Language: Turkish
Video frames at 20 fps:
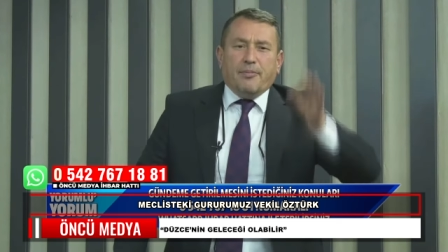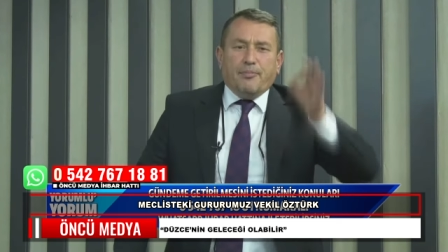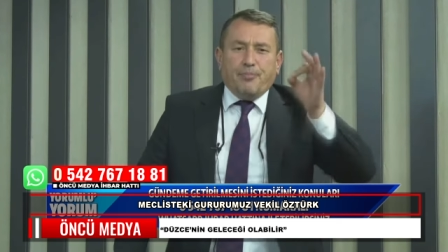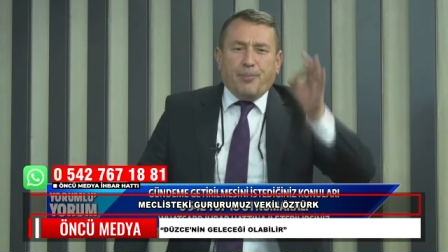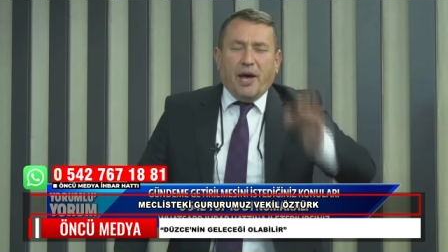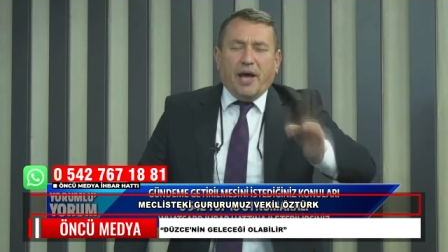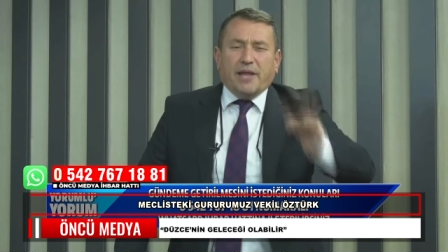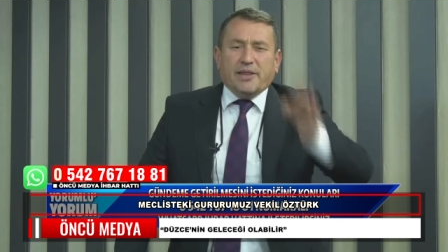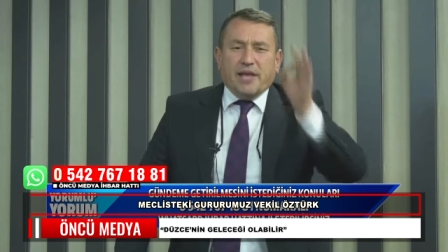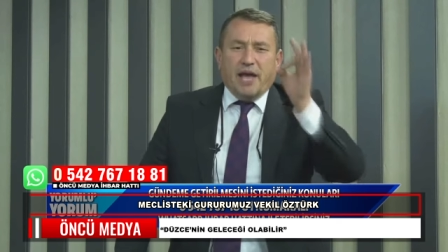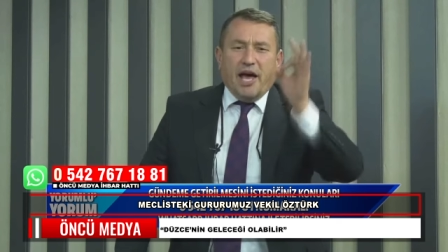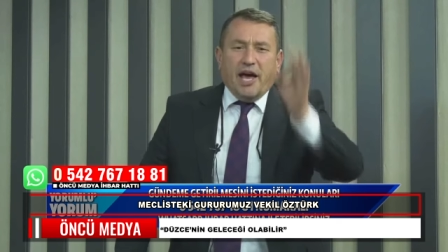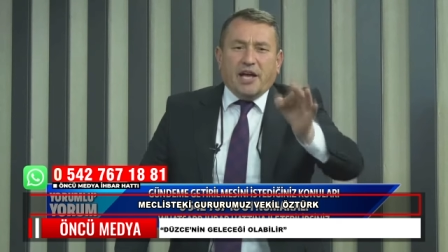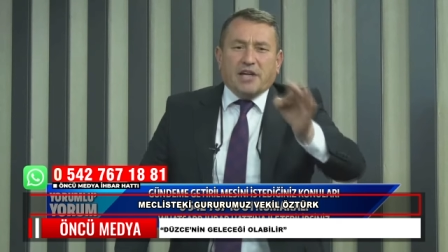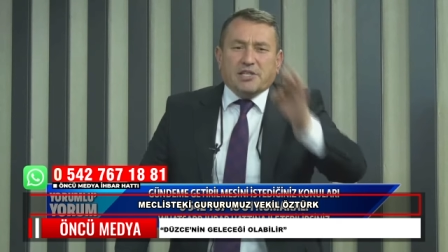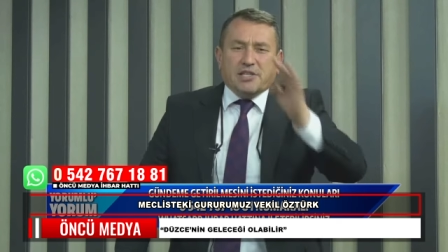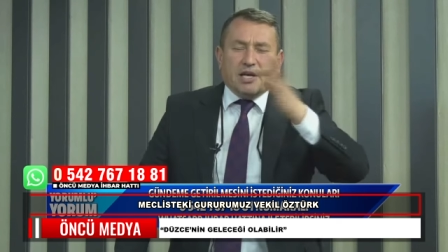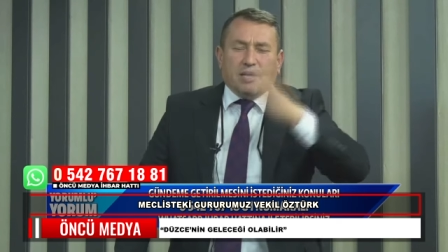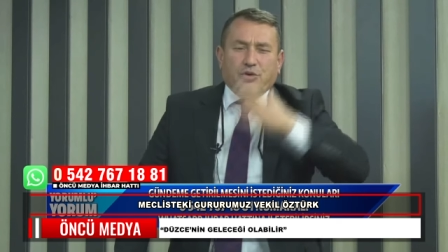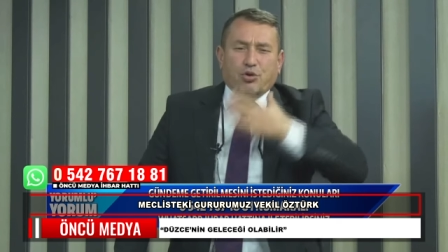Ben
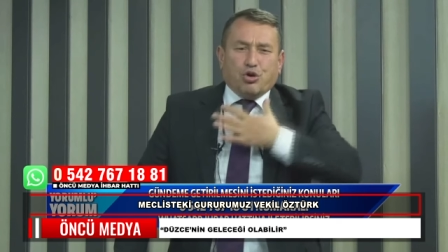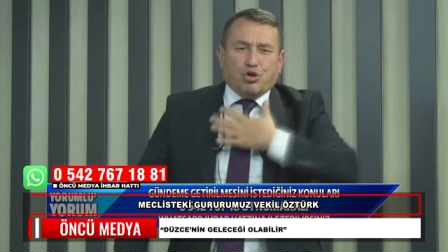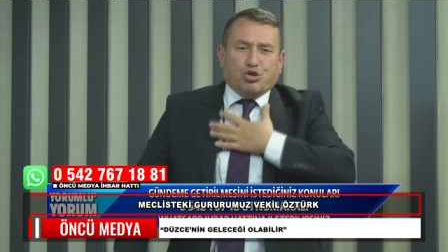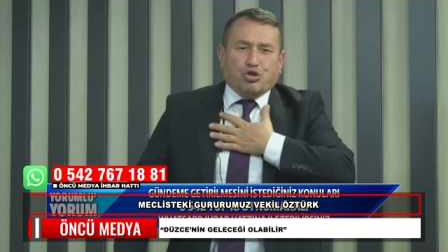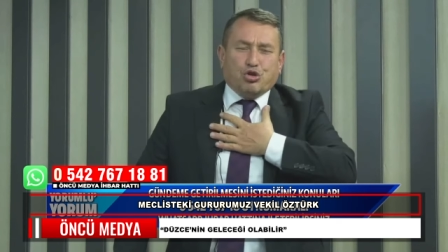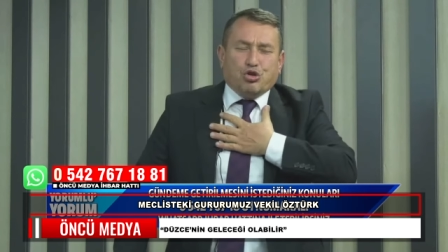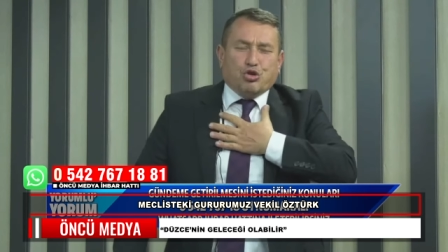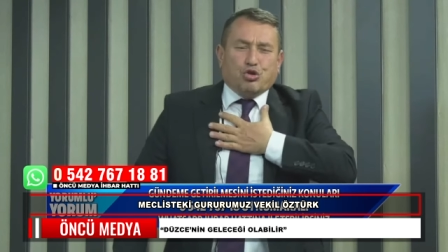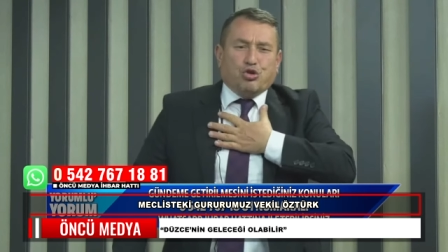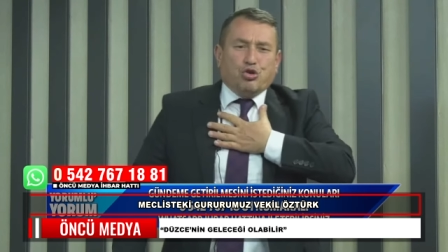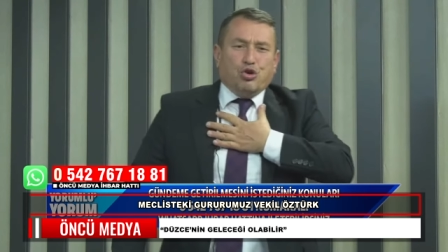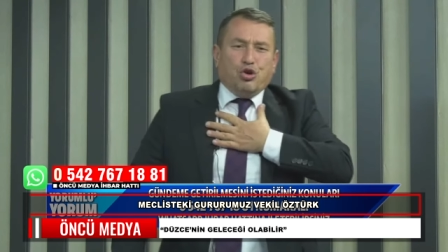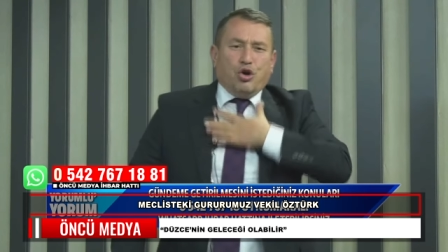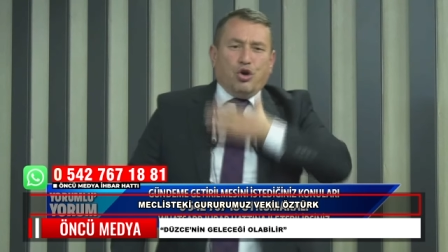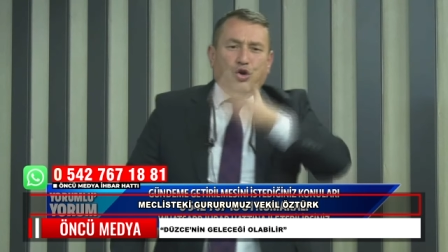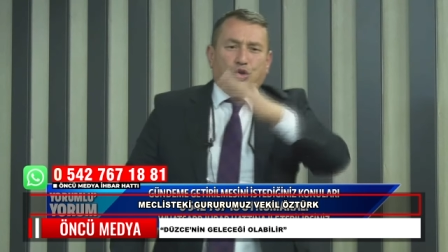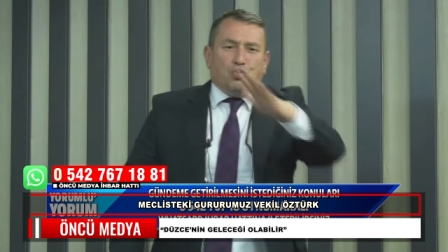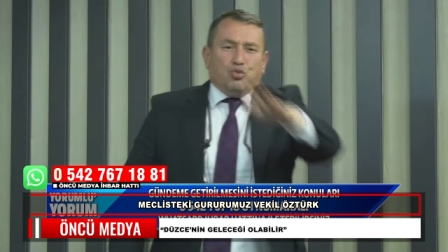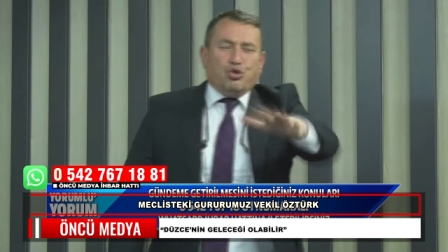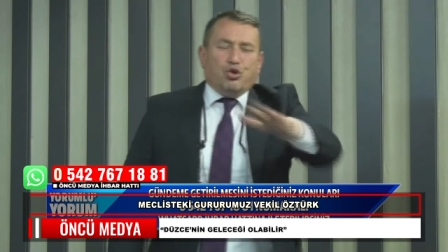Ercan Öztürk'ü
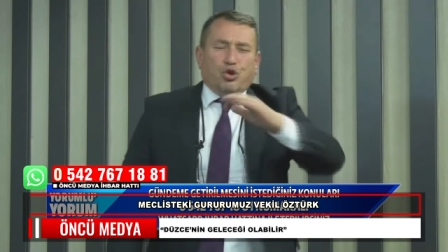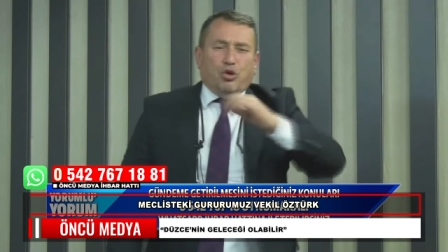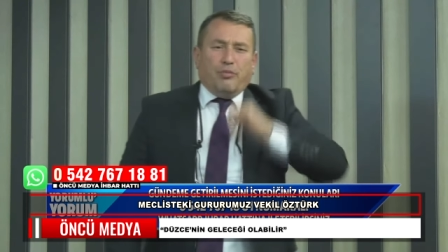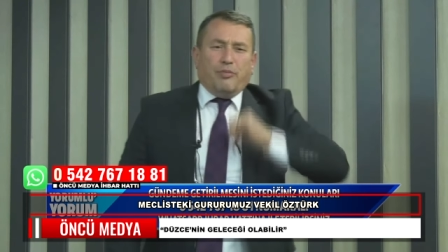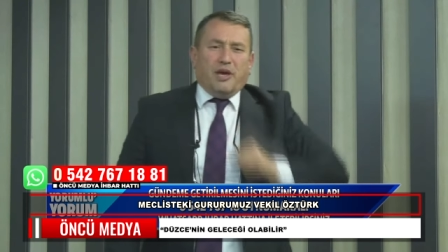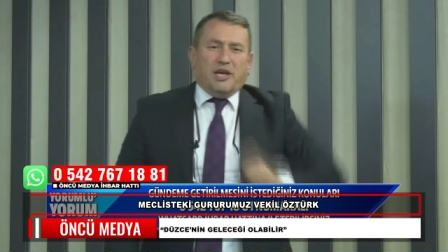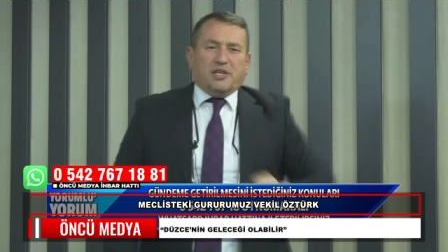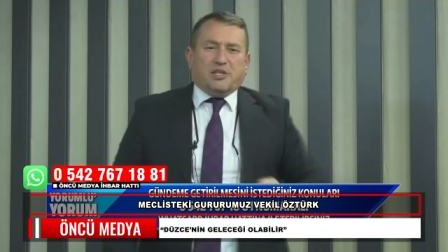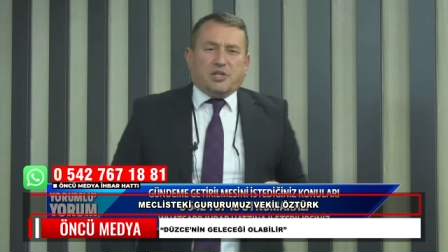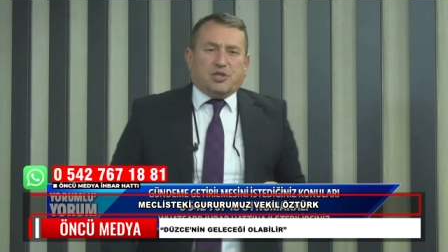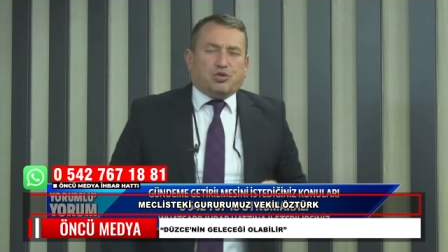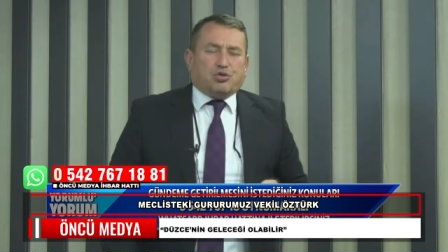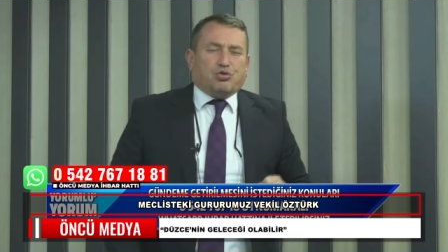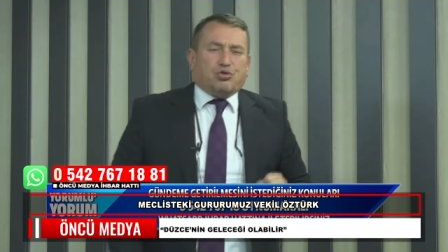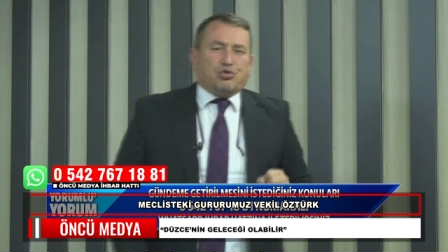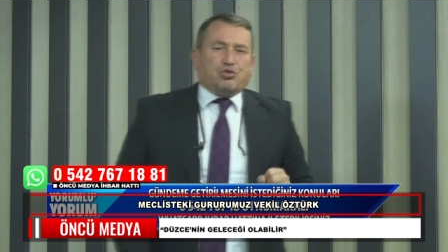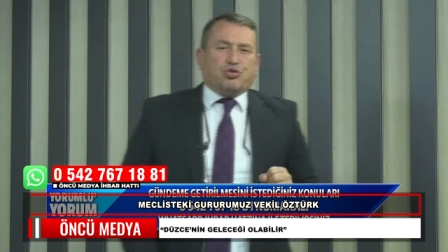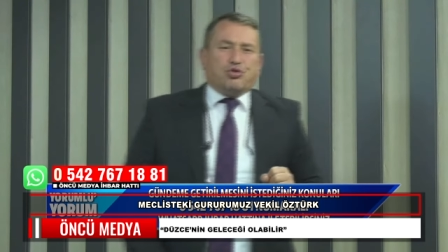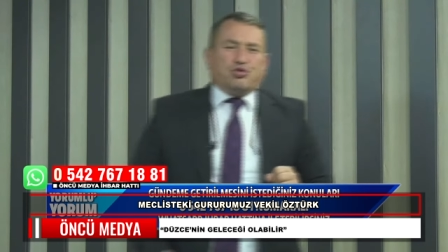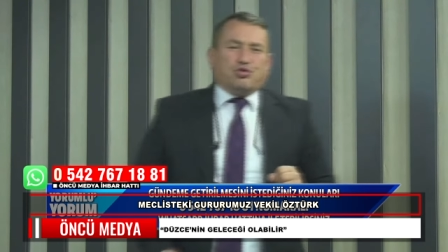dün o meclis
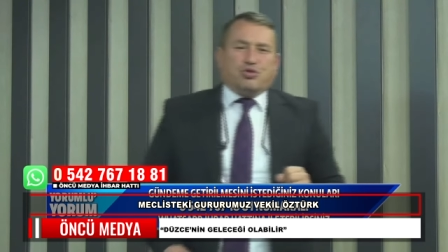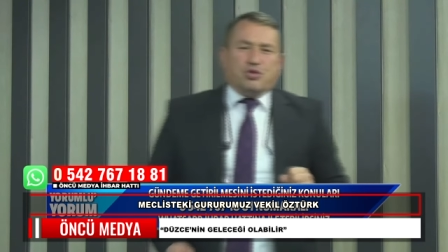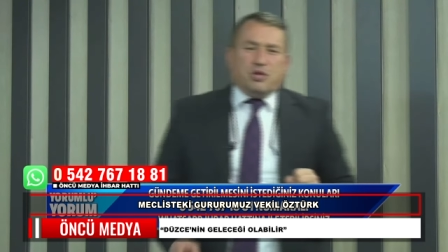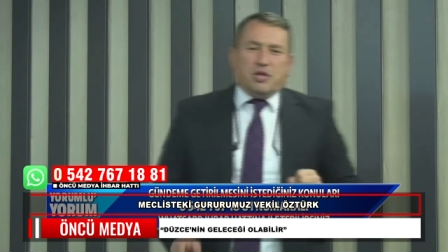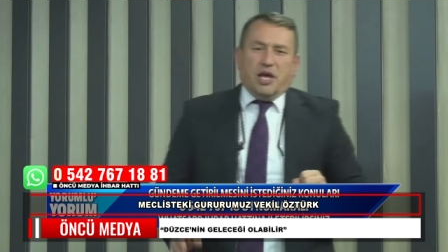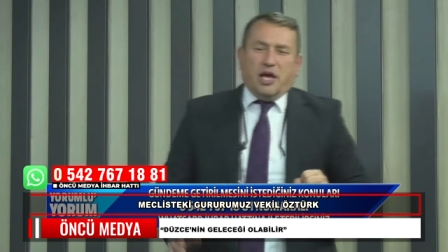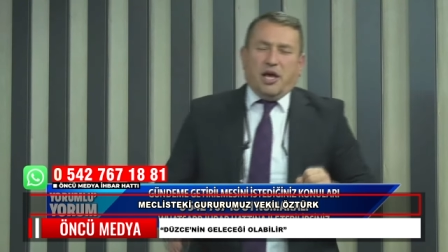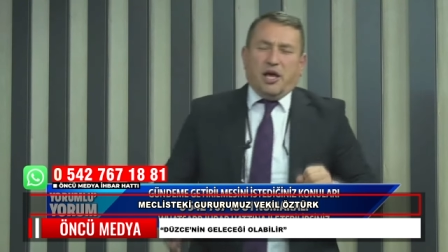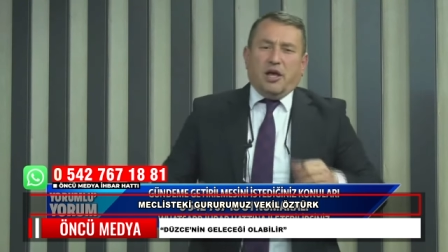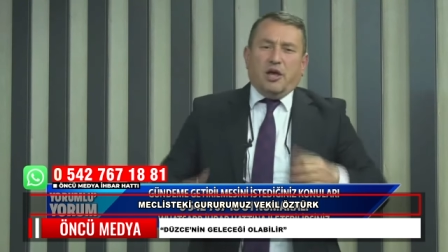kürsüsünde